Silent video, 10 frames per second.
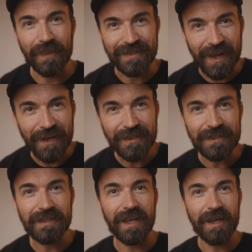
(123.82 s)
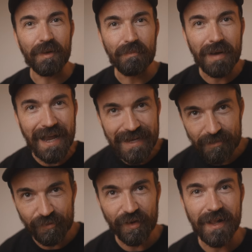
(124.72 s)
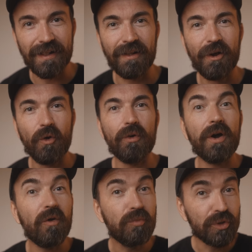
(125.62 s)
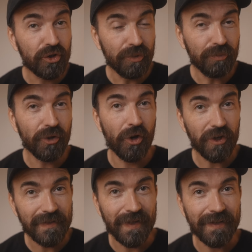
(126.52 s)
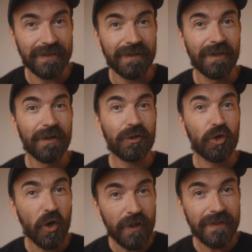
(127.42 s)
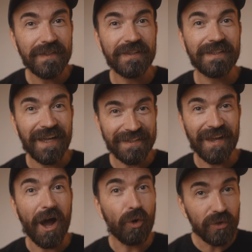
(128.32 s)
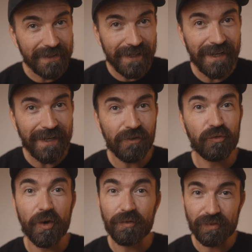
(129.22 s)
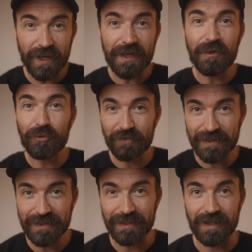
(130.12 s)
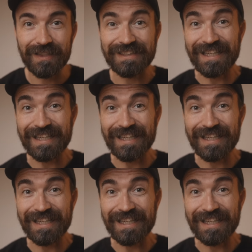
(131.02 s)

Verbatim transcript: Das heißt, in meinem Fall und auf bestimmten Hochzeiten könnte das Auslegen von Flyern und Visitenkarten,